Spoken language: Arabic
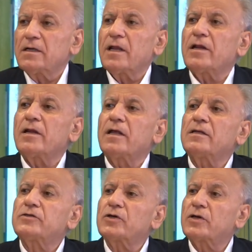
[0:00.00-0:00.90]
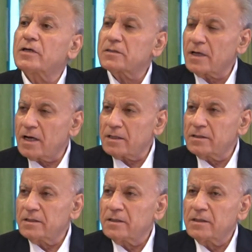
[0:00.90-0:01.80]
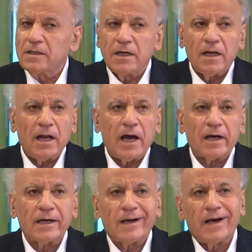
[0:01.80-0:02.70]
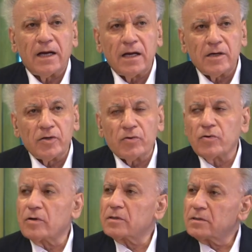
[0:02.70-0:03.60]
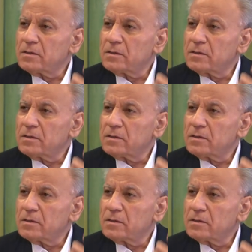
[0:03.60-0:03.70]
لأن تشنكيز خان الحقيقة لن يظهر